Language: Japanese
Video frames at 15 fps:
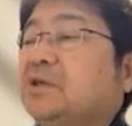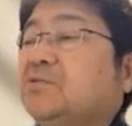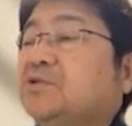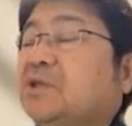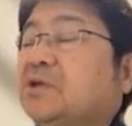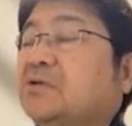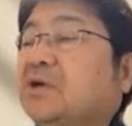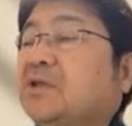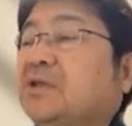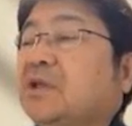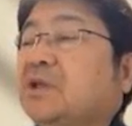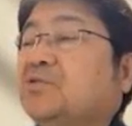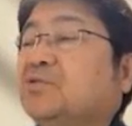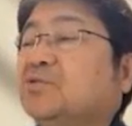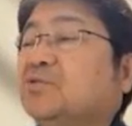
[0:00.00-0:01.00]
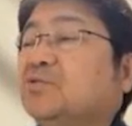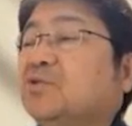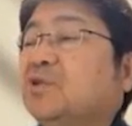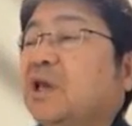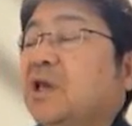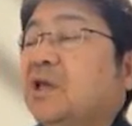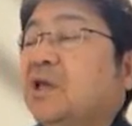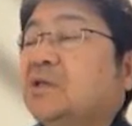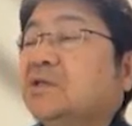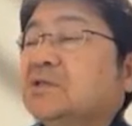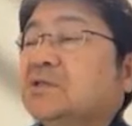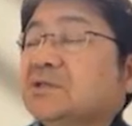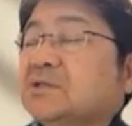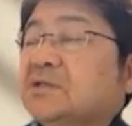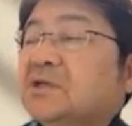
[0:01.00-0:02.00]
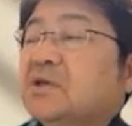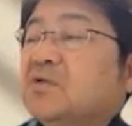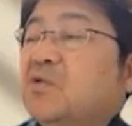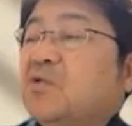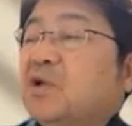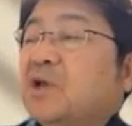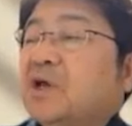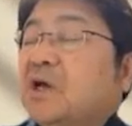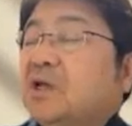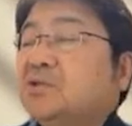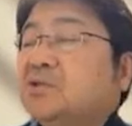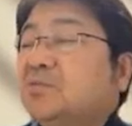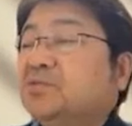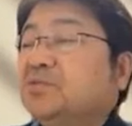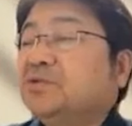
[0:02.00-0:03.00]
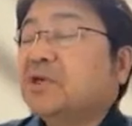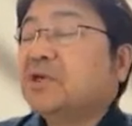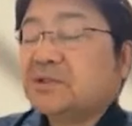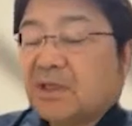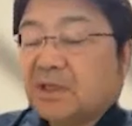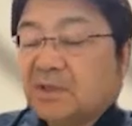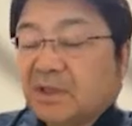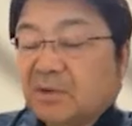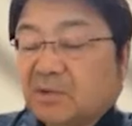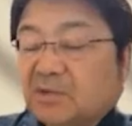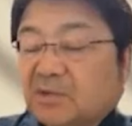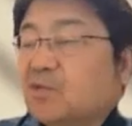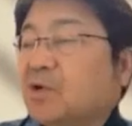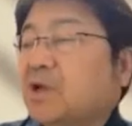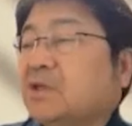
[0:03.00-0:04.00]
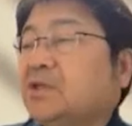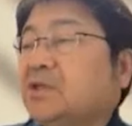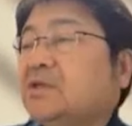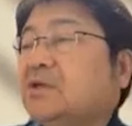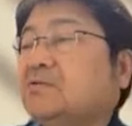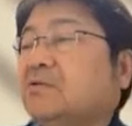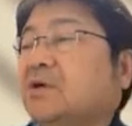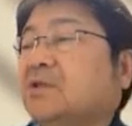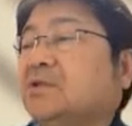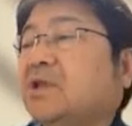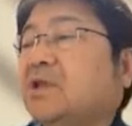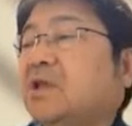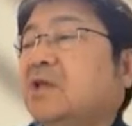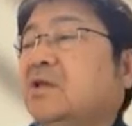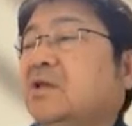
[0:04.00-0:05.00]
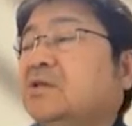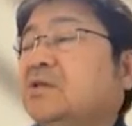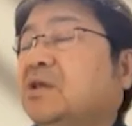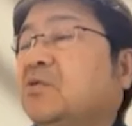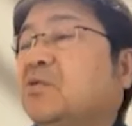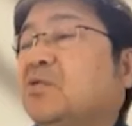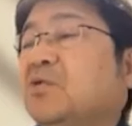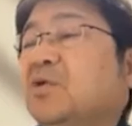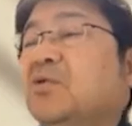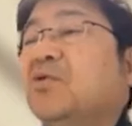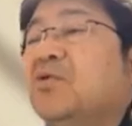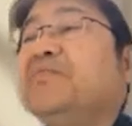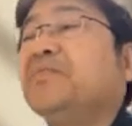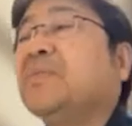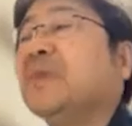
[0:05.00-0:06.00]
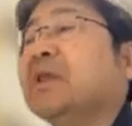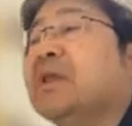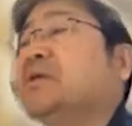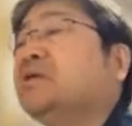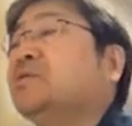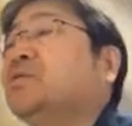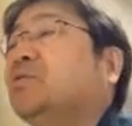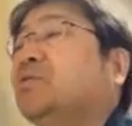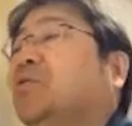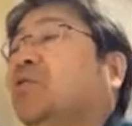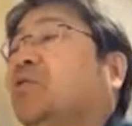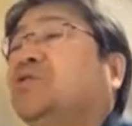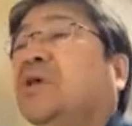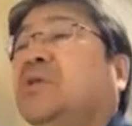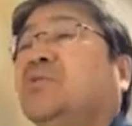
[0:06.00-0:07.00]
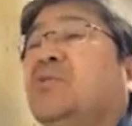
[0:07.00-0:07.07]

ているわけだなということで、これがその分割されているのかどうかが気になるわけですね。で、これをそのセッ